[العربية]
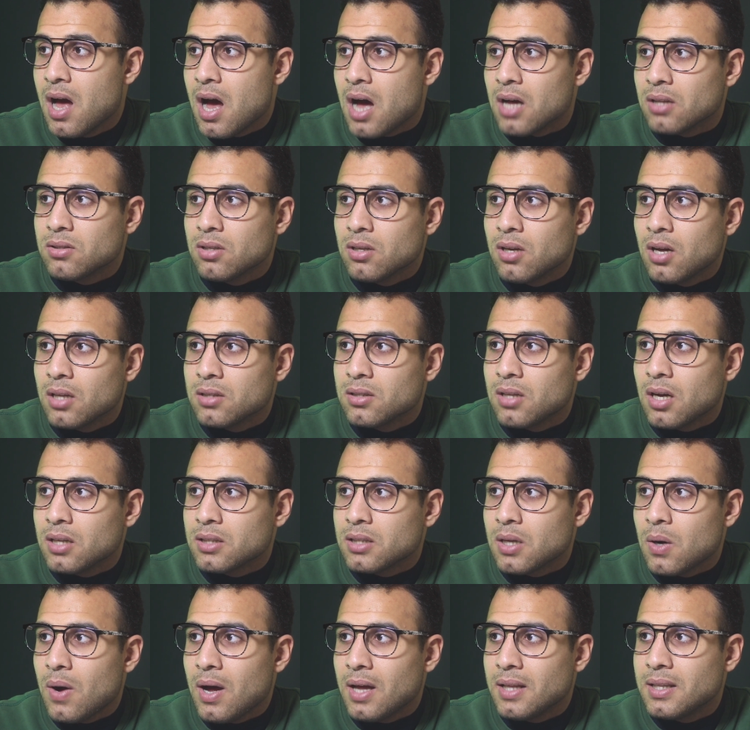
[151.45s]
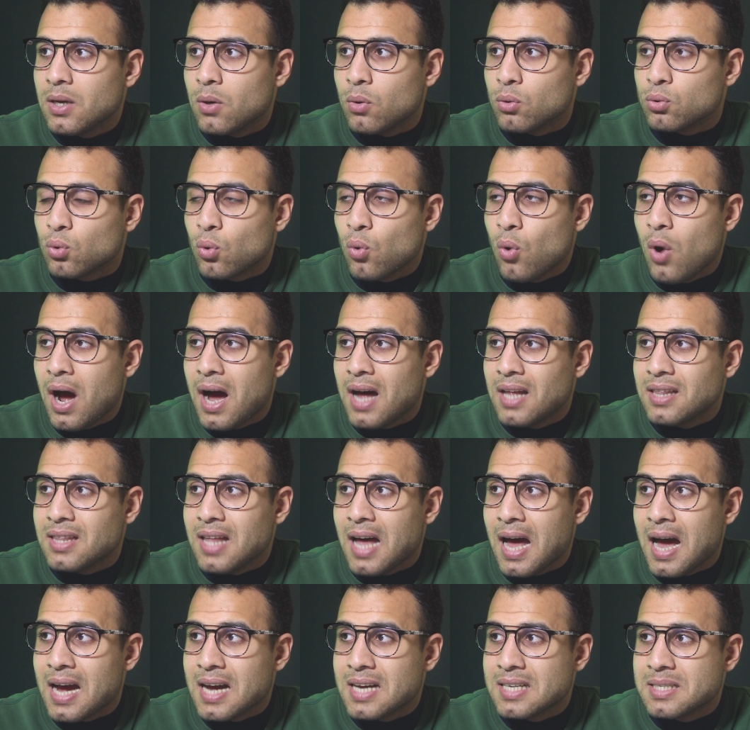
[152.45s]
هتضغط ضغطة واحدة وتروح عند
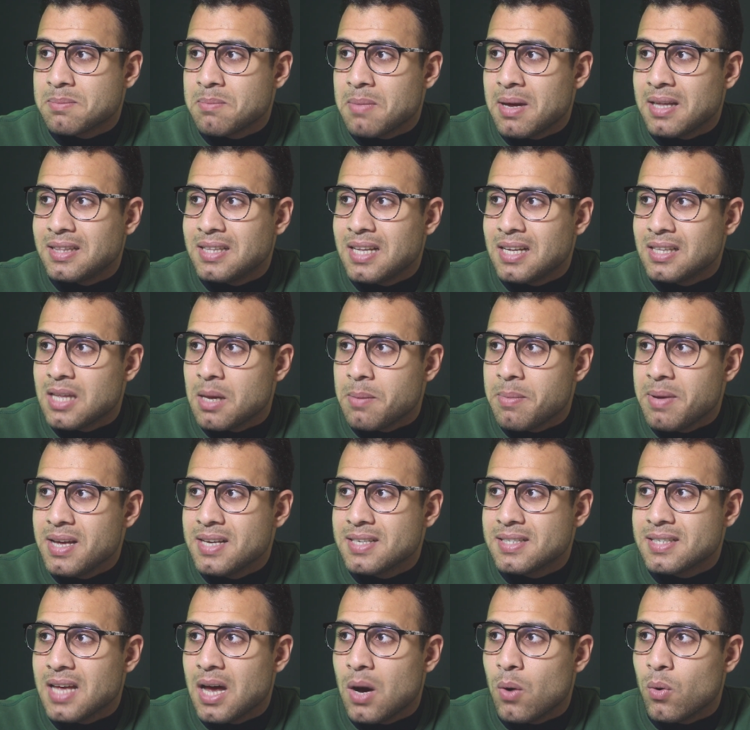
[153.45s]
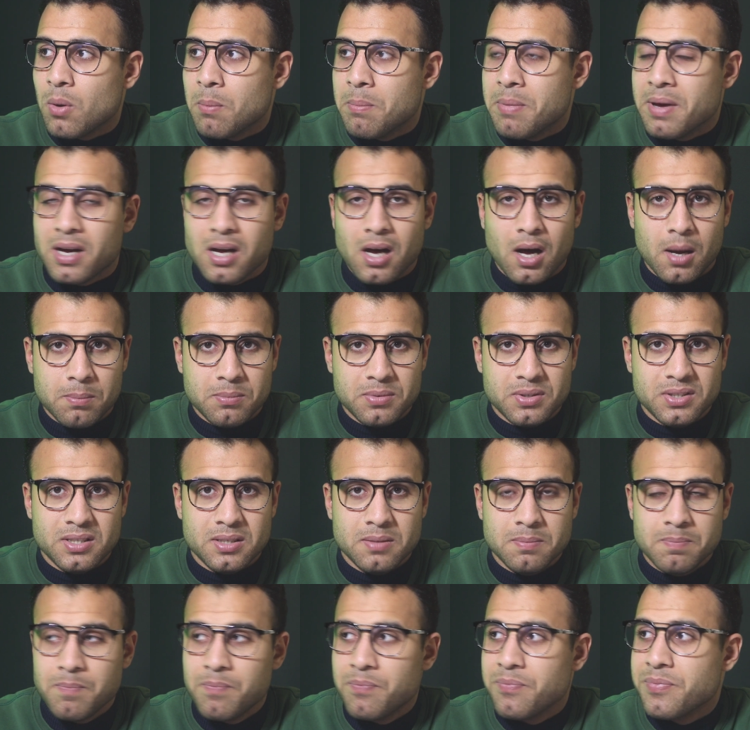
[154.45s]
حاجة اسمها الداتابيز أو البيك أبز